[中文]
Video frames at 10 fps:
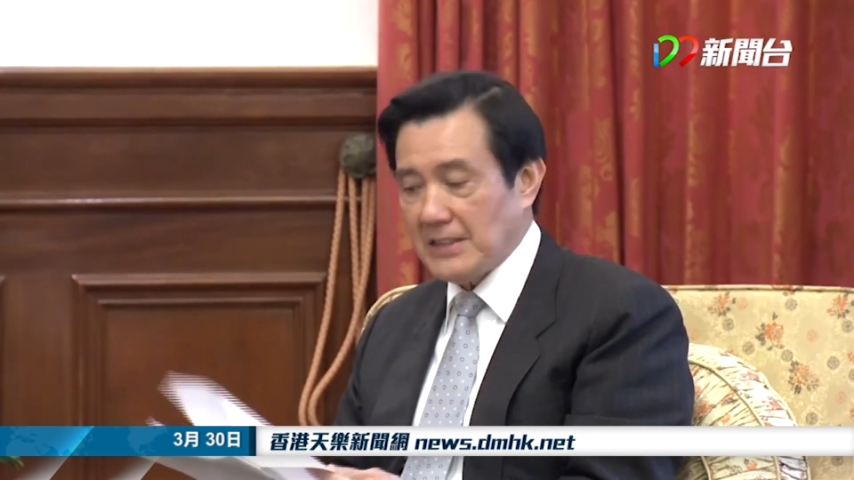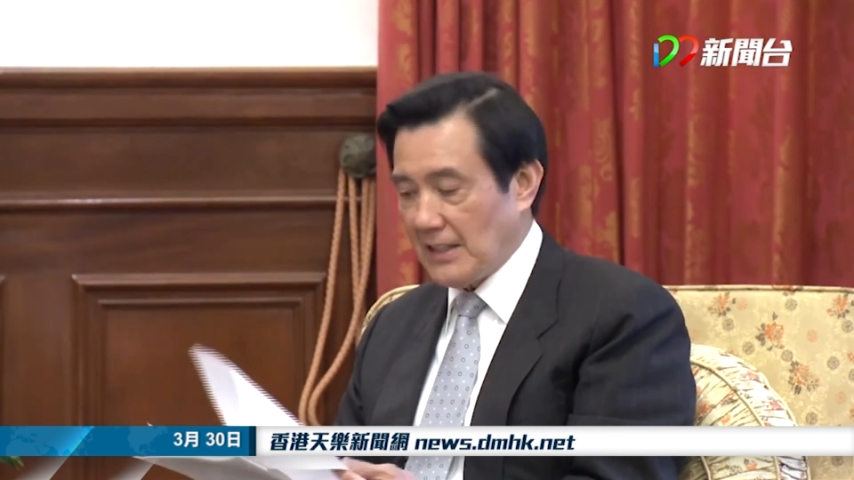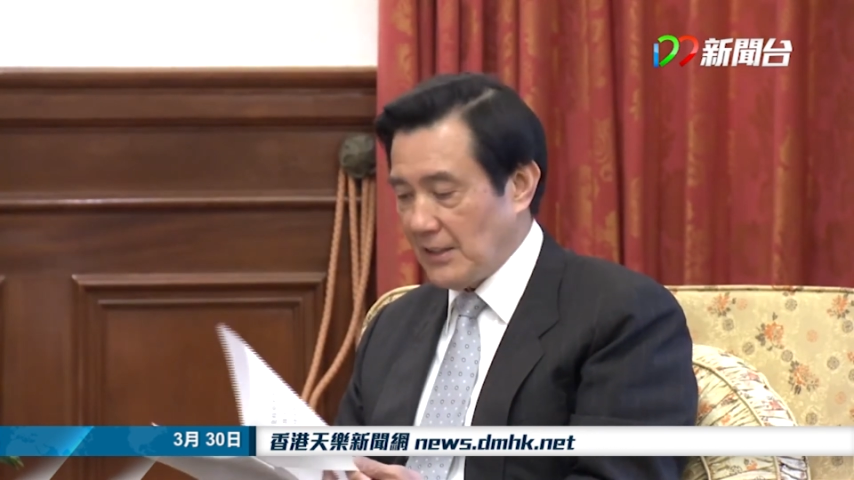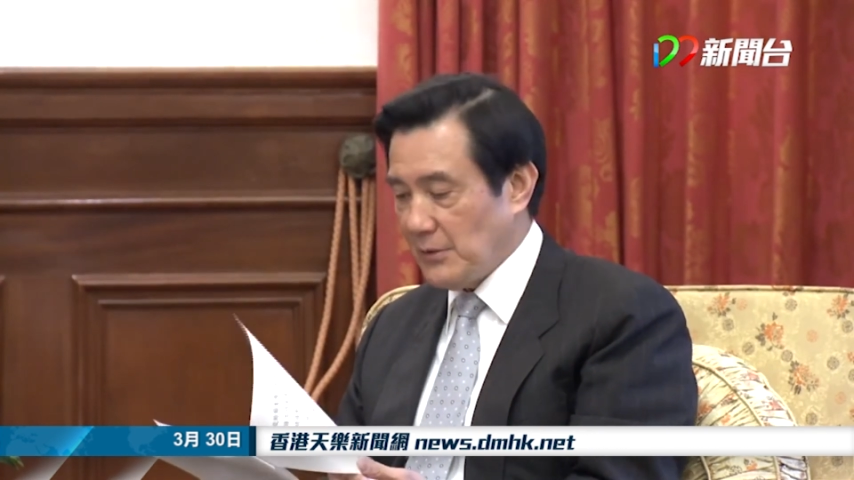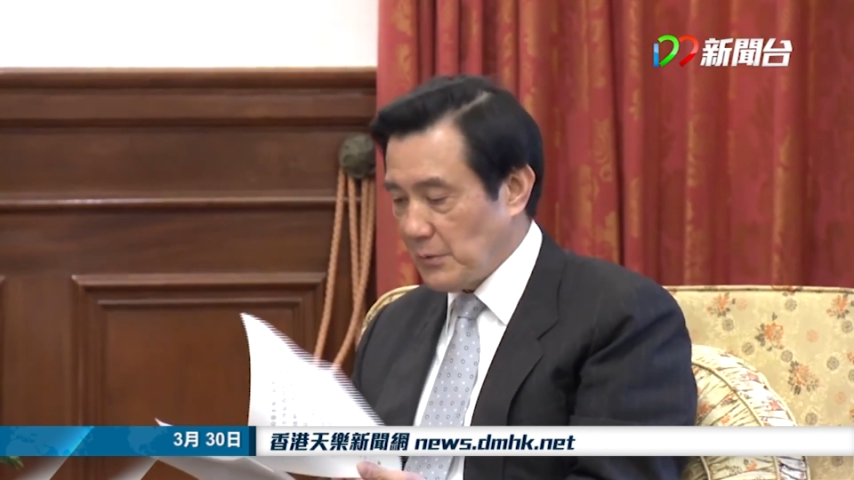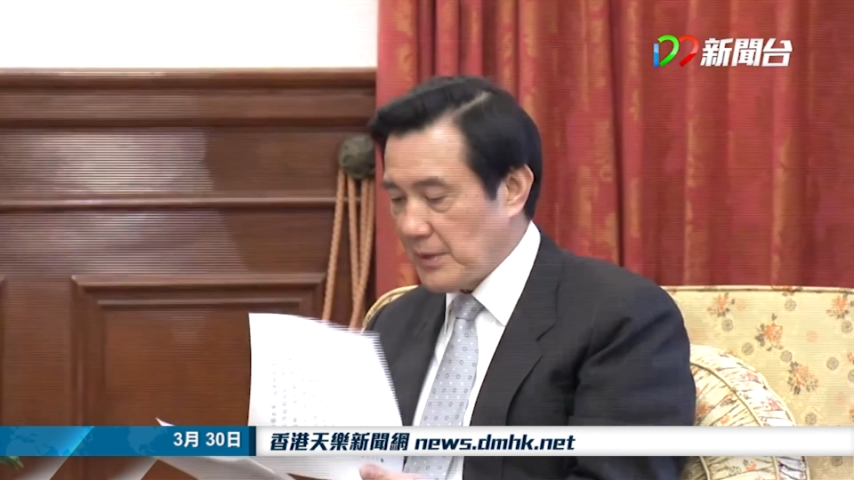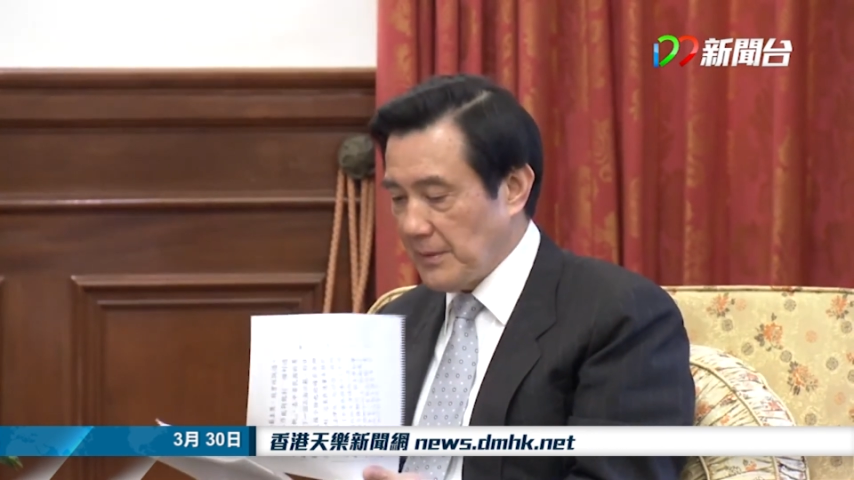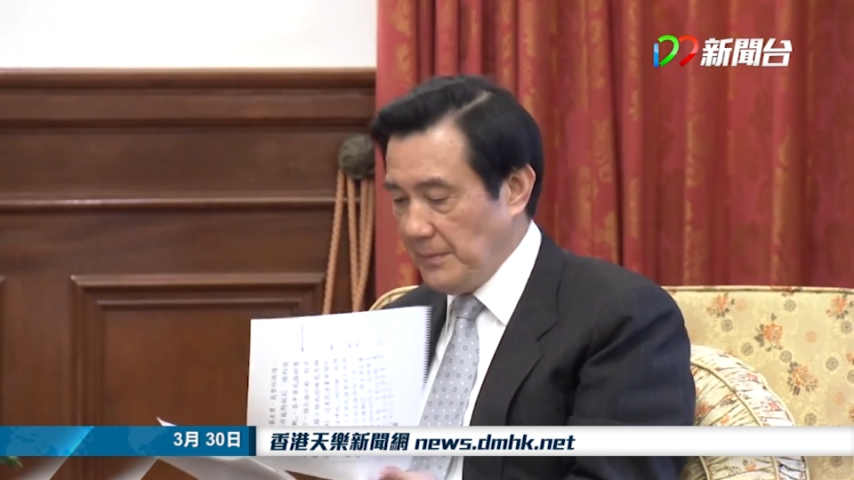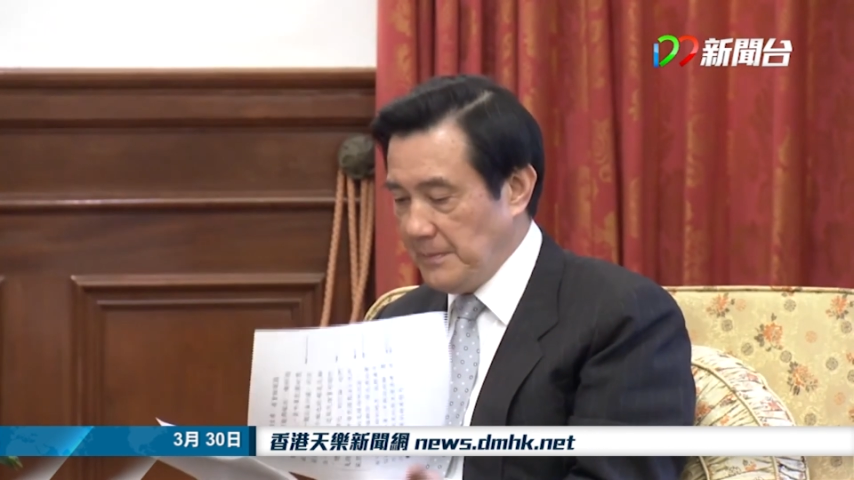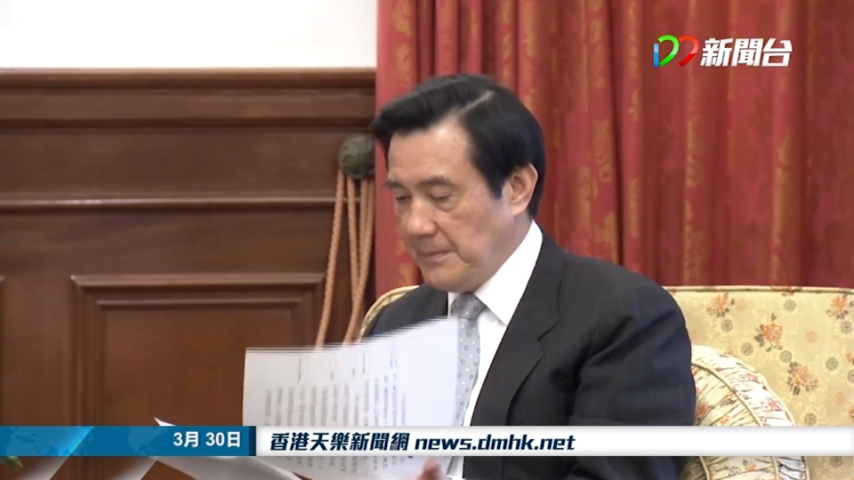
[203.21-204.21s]
展而努
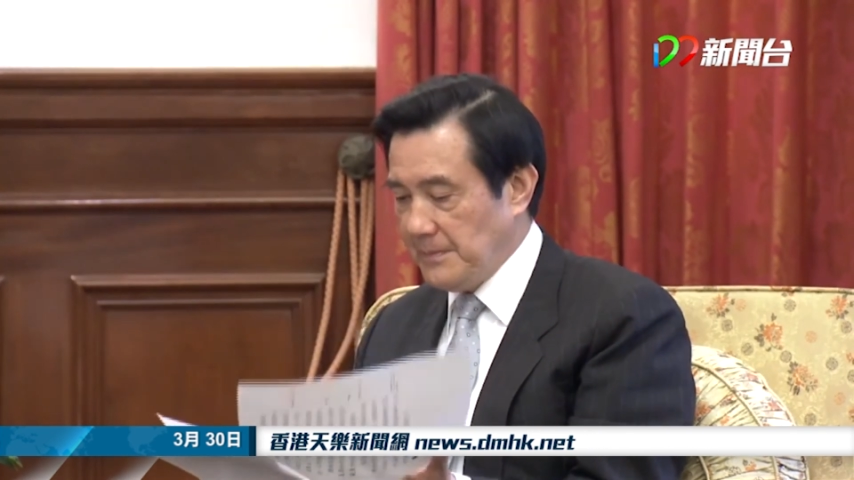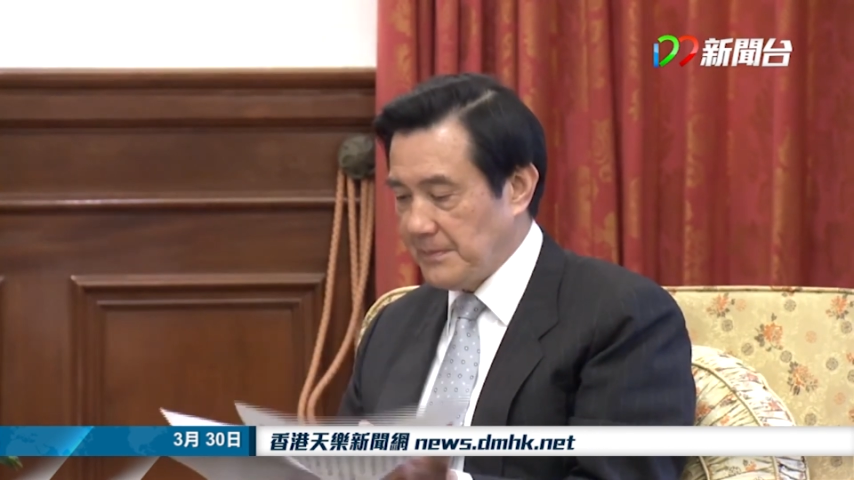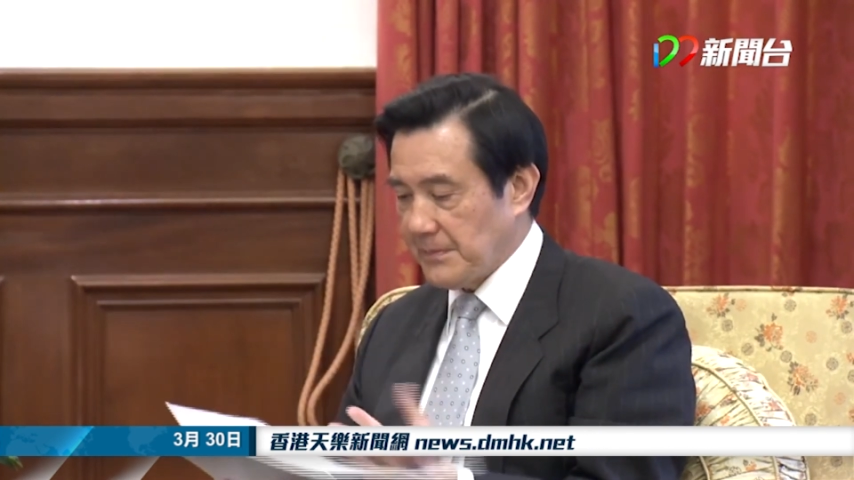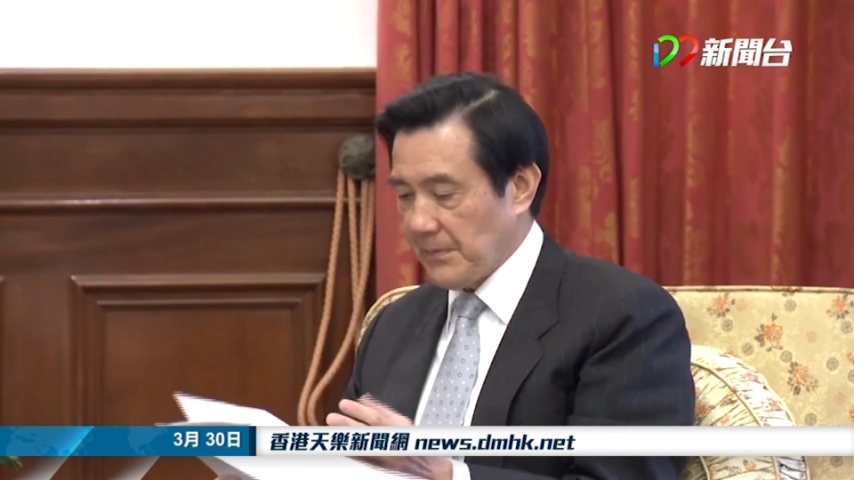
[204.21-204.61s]
力。